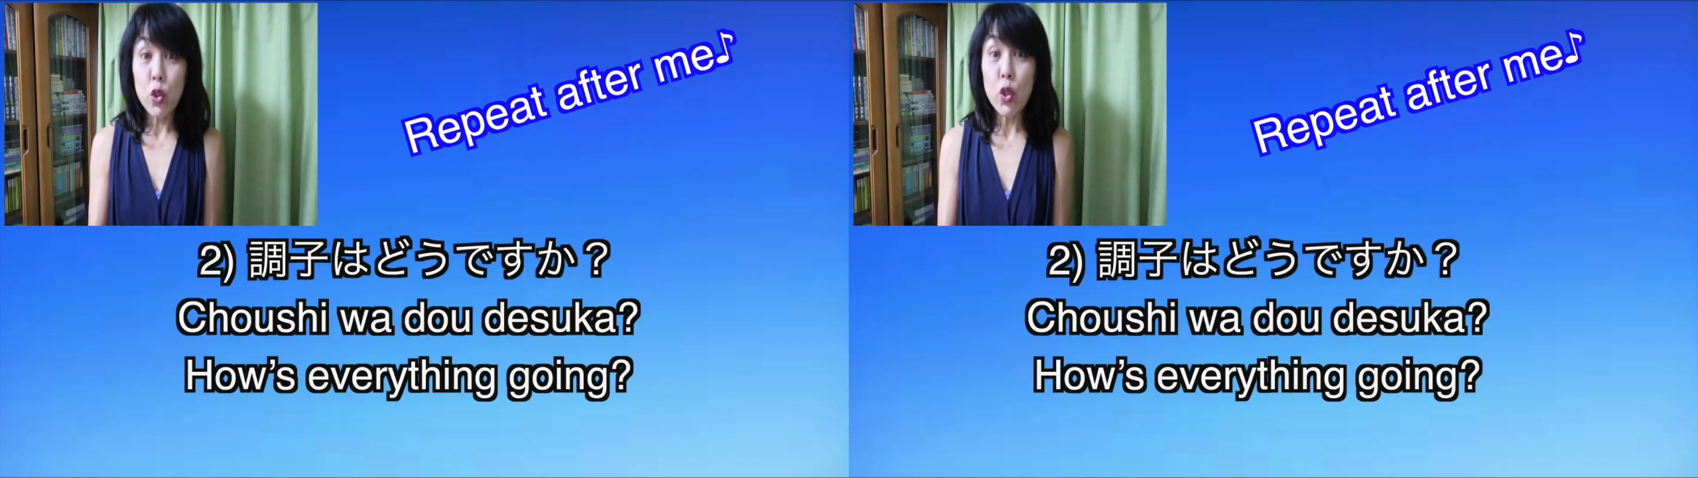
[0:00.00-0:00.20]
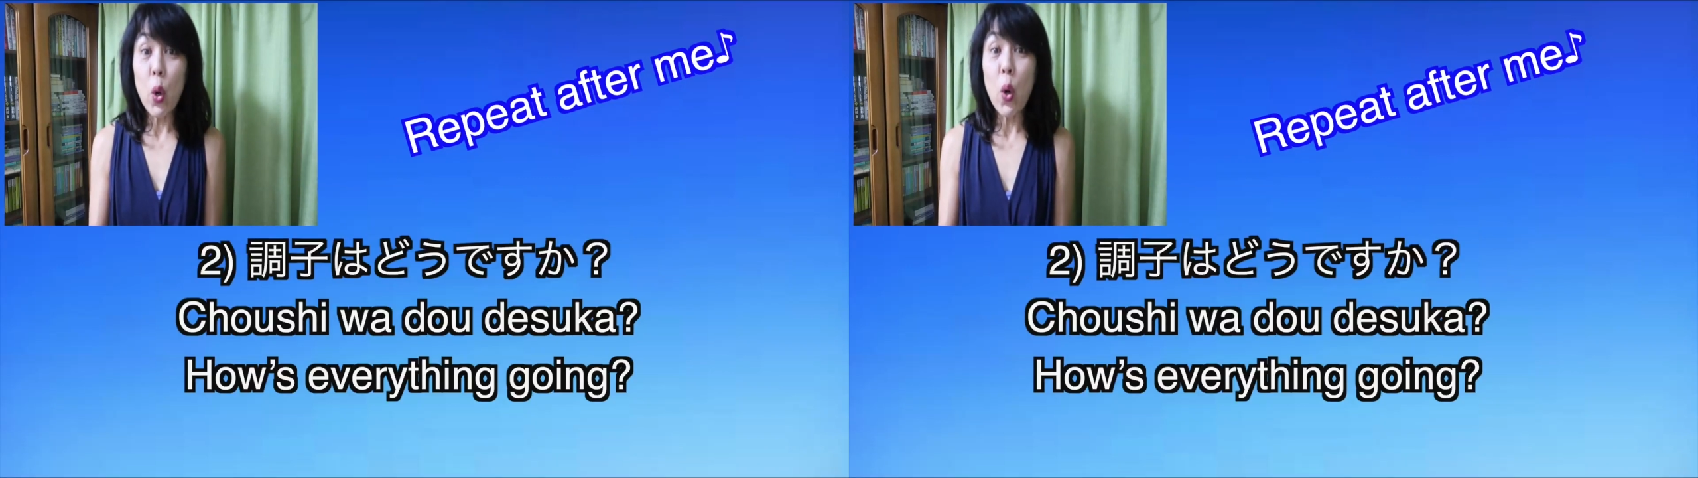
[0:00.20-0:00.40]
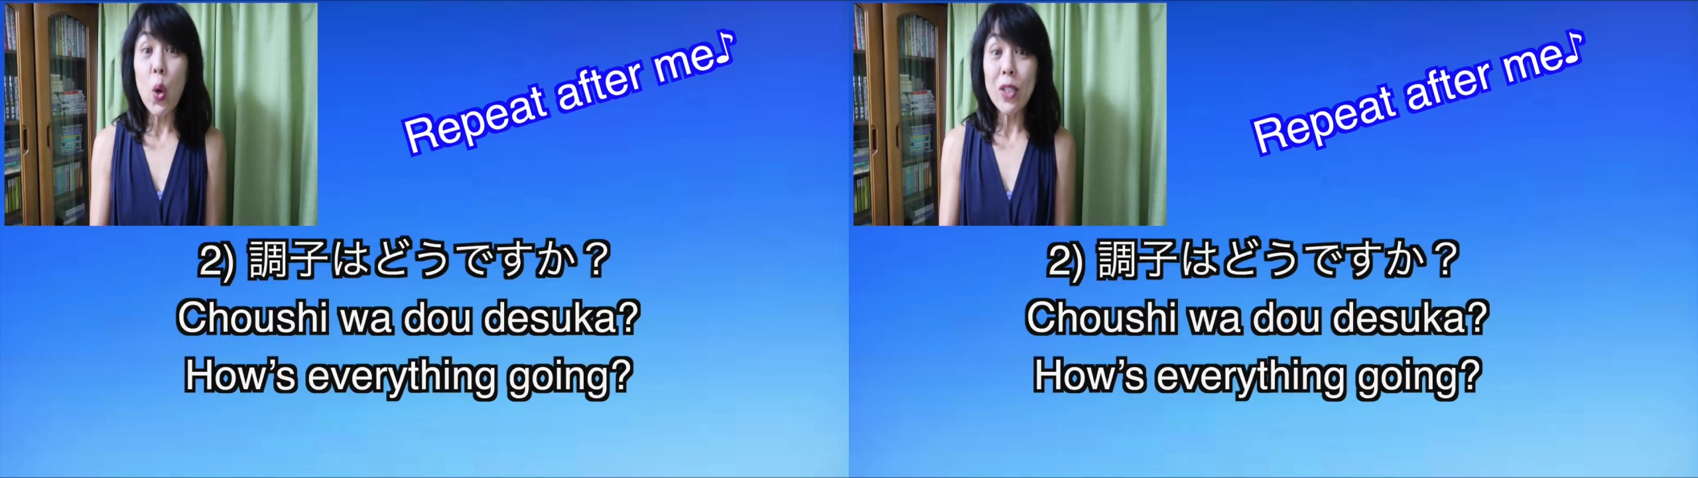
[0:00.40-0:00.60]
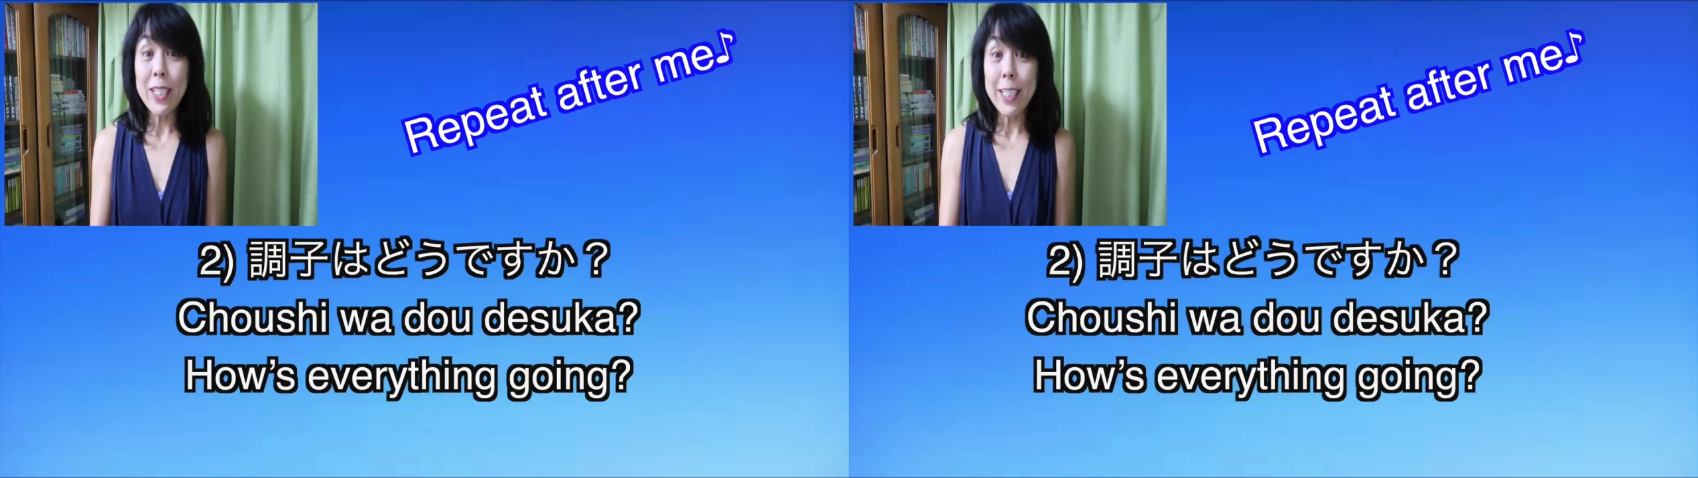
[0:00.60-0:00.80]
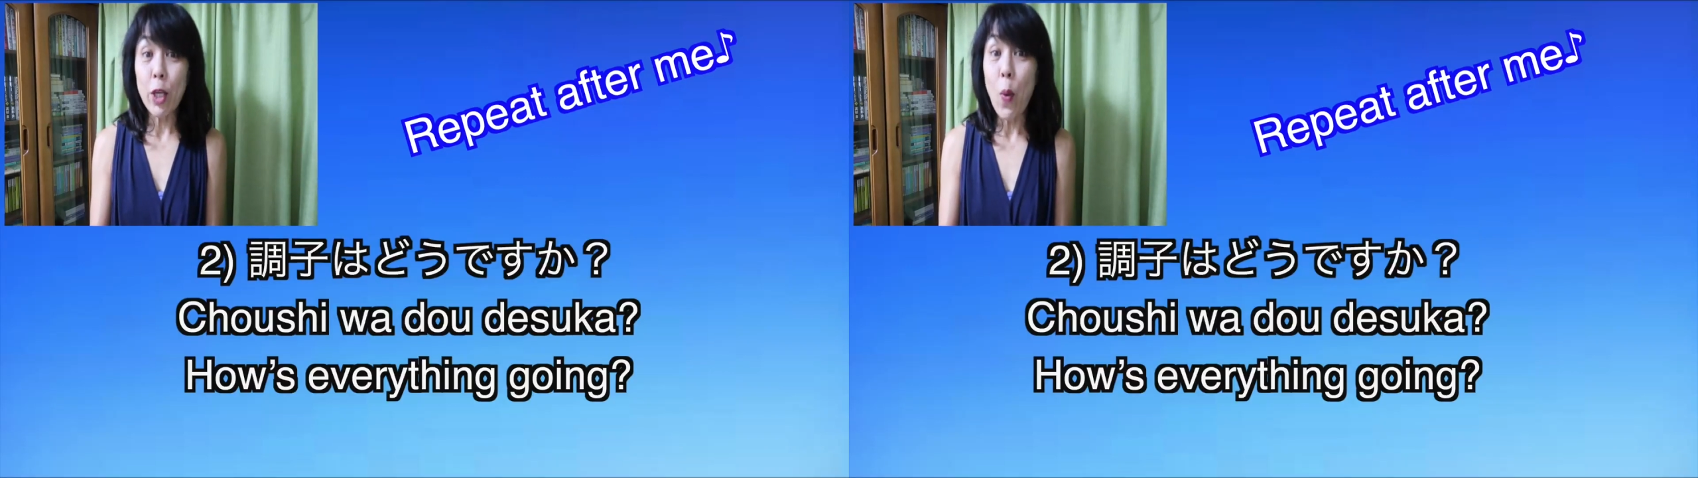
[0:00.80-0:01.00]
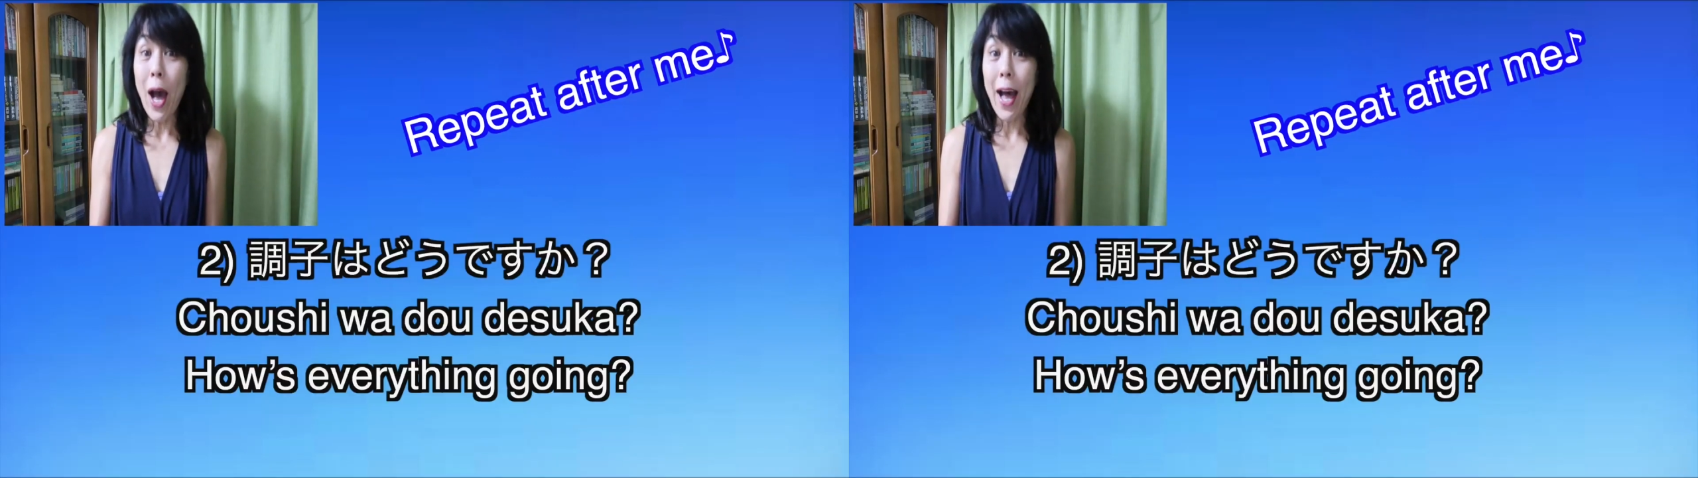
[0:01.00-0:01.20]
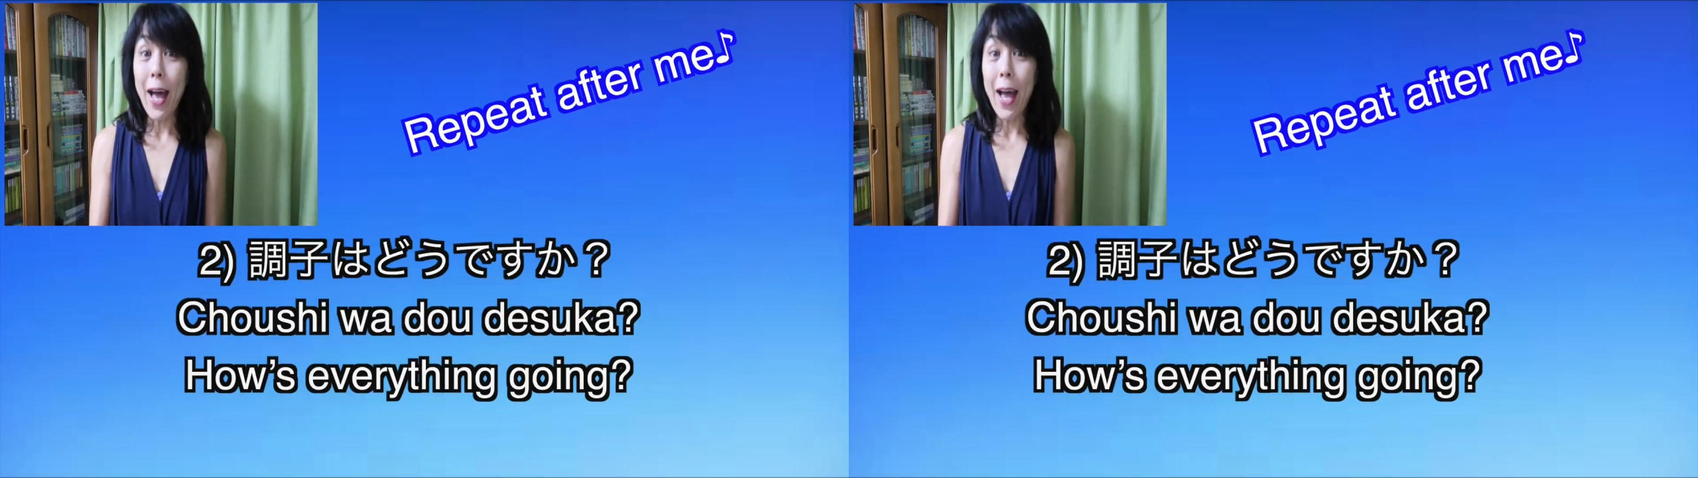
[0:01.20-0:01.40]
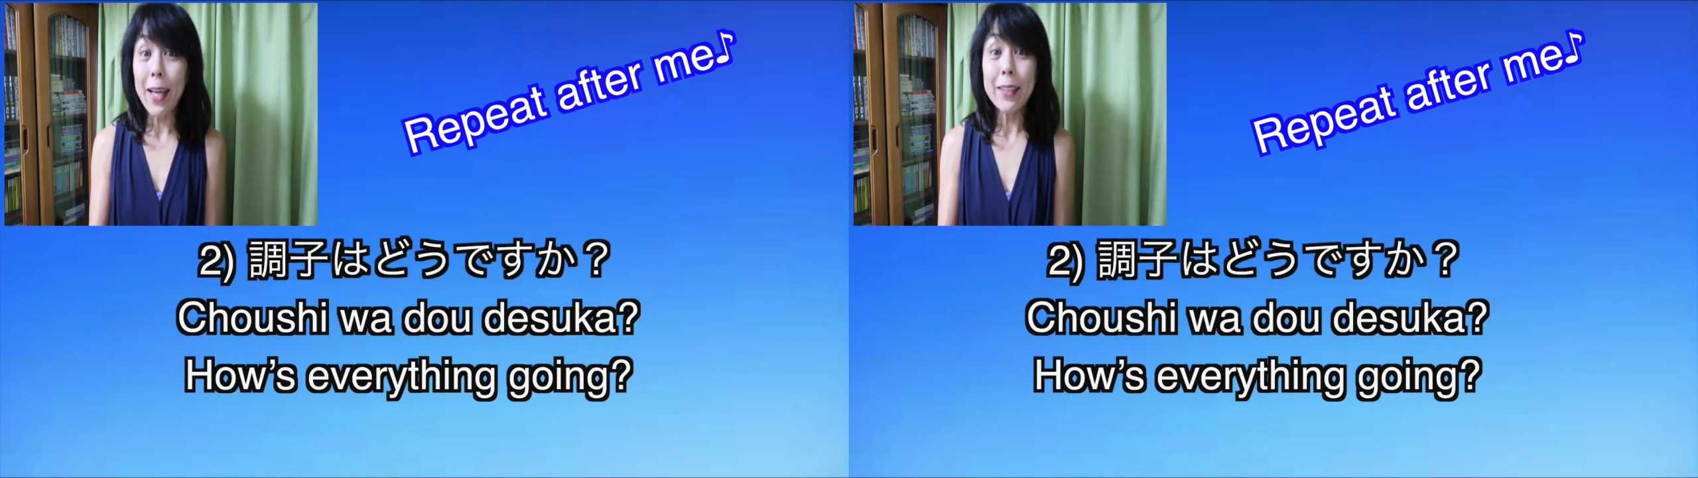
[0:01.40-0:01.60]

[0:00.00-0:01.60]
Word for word: 調子は